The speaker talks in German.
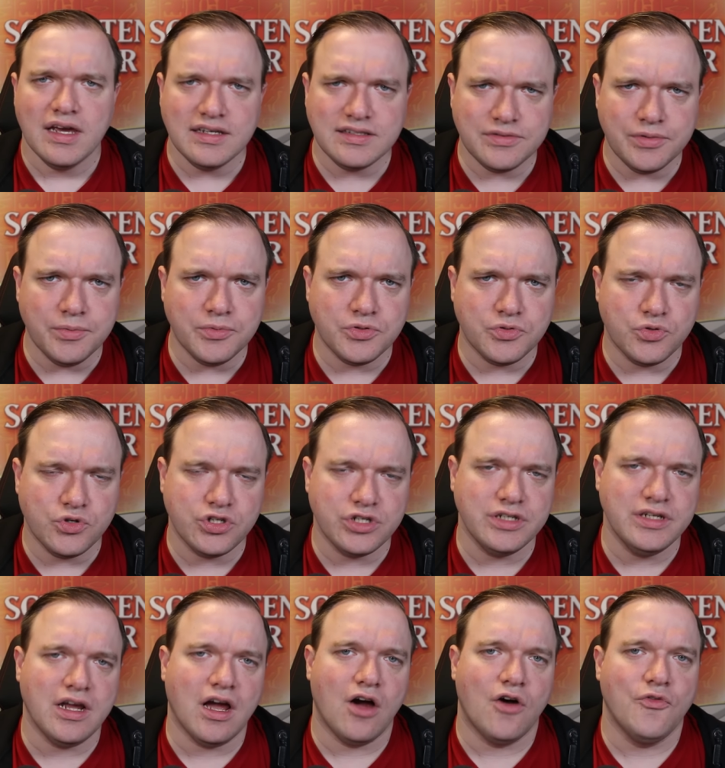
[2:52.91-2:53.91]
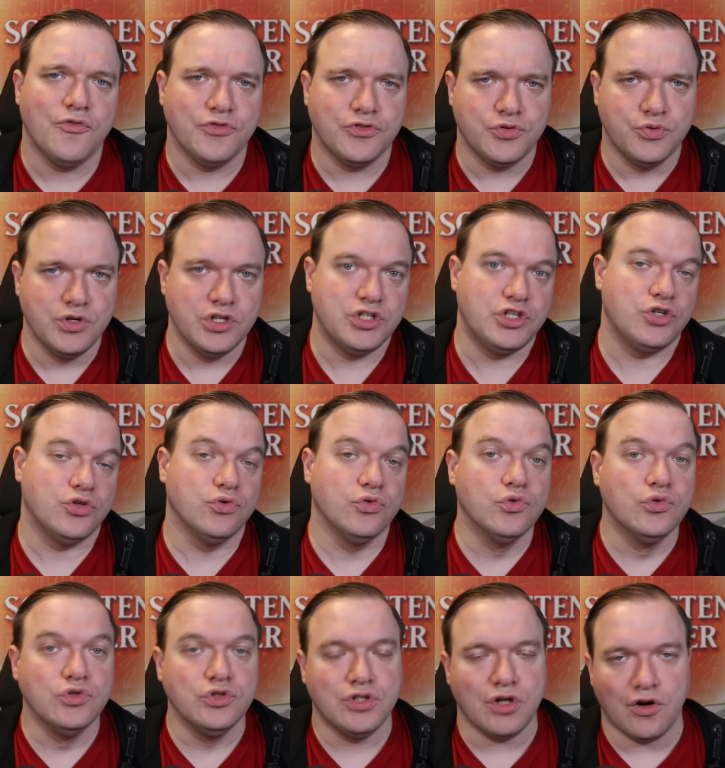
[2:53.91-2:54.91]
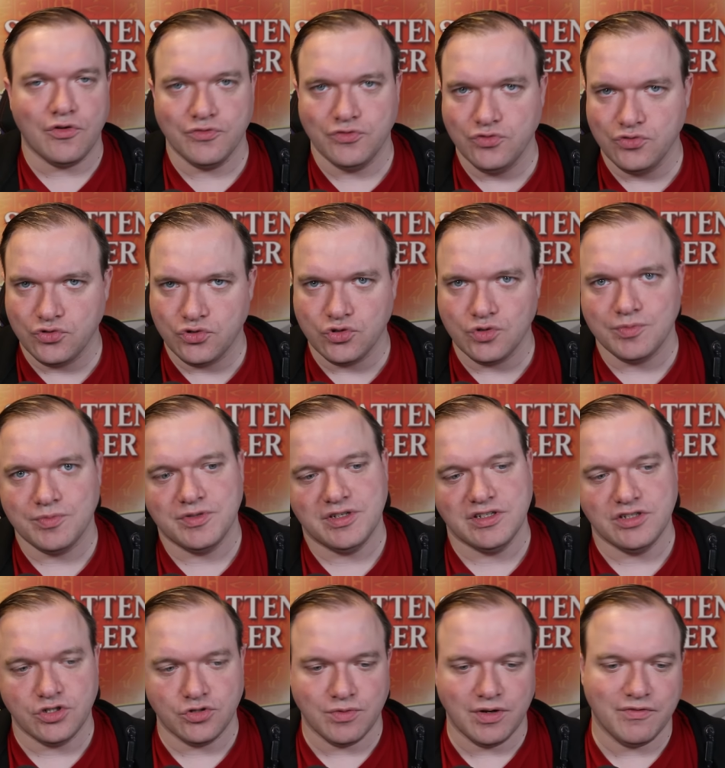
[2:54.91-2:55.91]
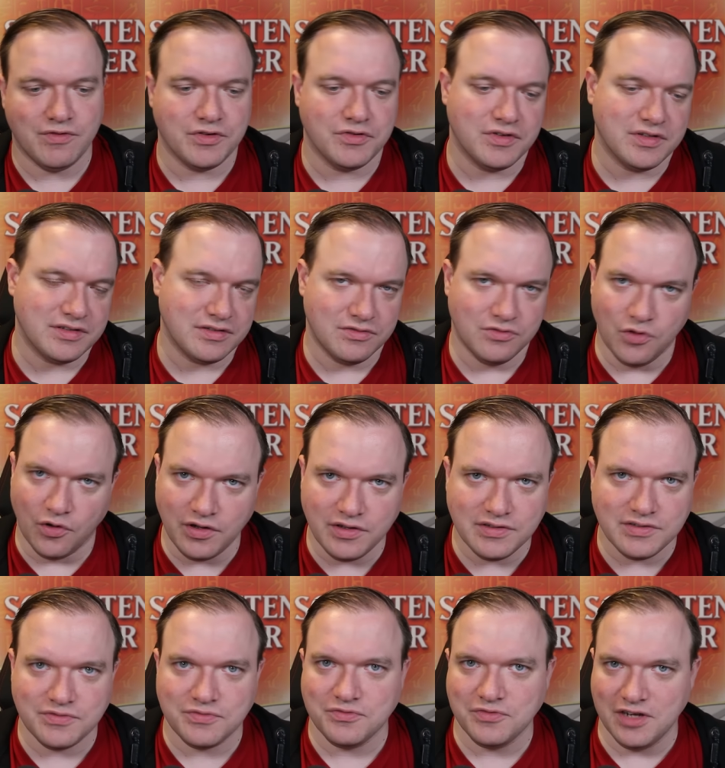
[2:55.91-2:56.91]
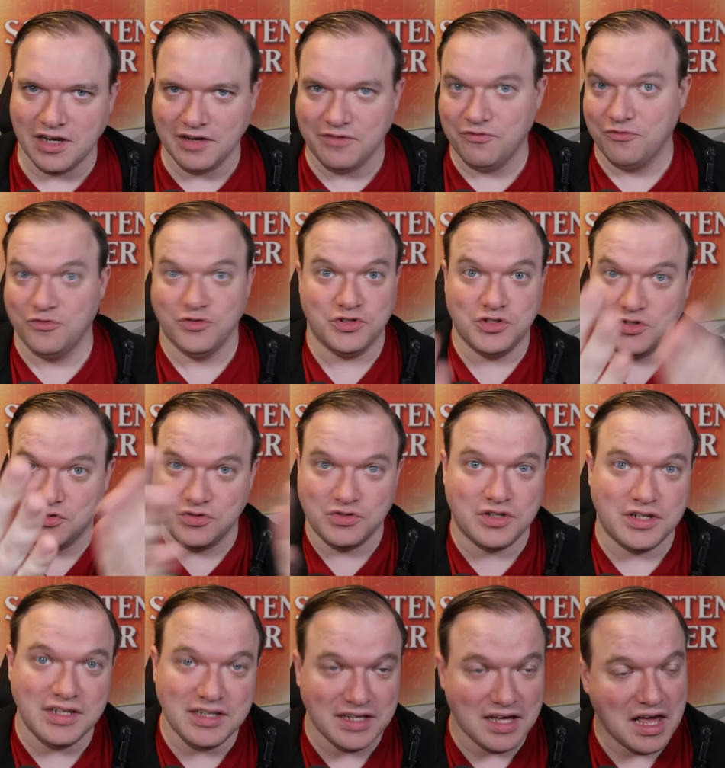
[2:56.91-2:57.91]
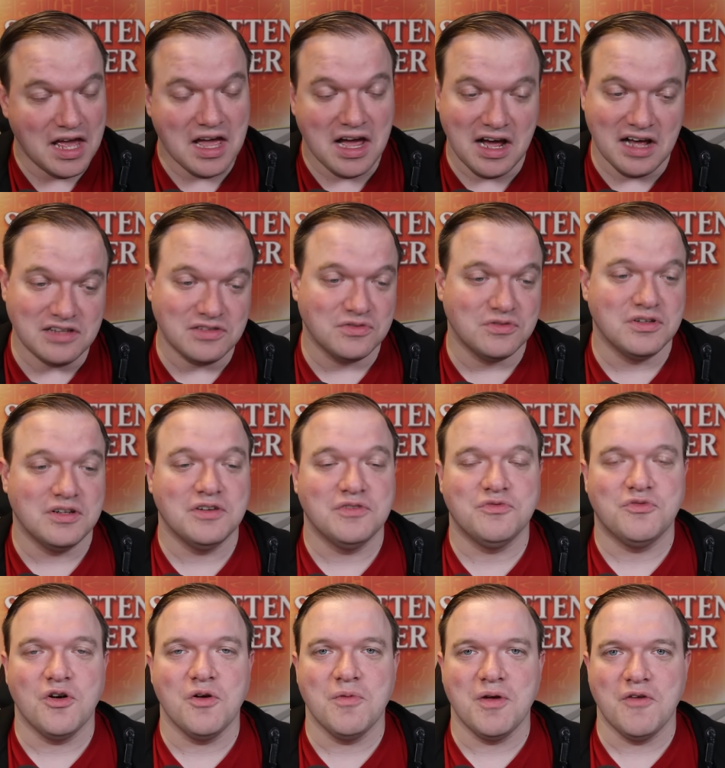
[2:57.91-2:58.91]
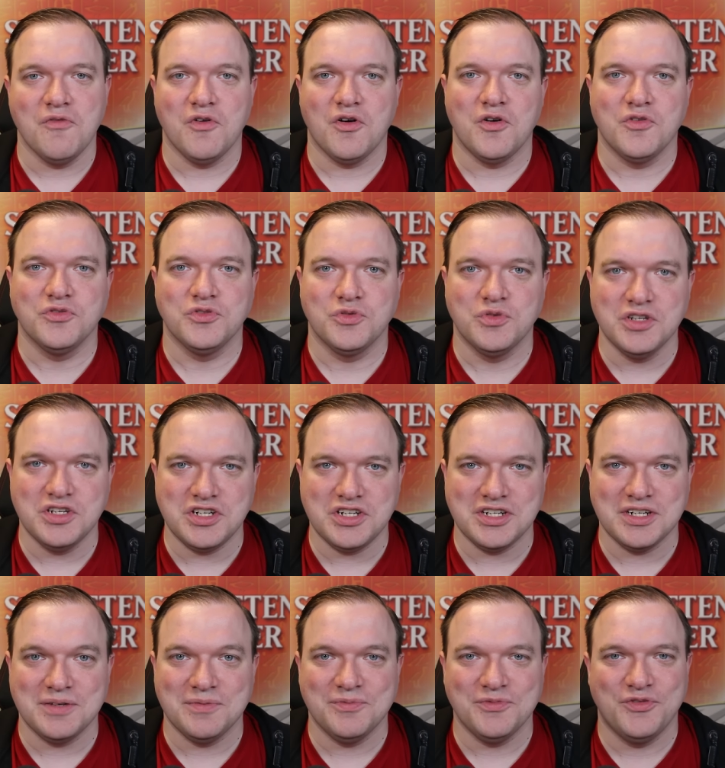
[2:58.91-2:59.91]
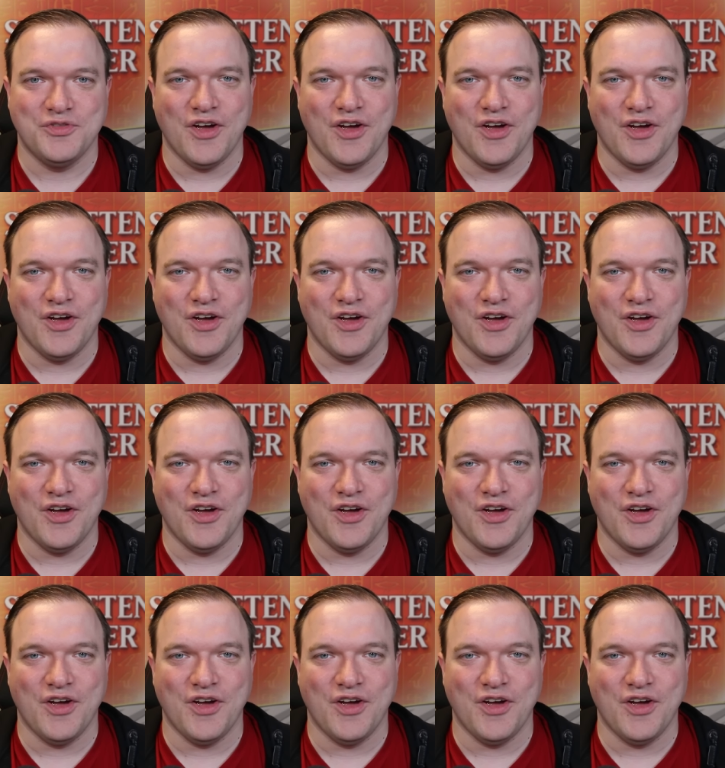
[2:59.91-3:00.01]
Ich streame inzwischen ja auf Twitch und auf YouTube. Das ist schon mal etwas was Neues. Vielleicht wusstest du es noch nicht. Also äh, folgt mir einfach auf Twitch, ähm,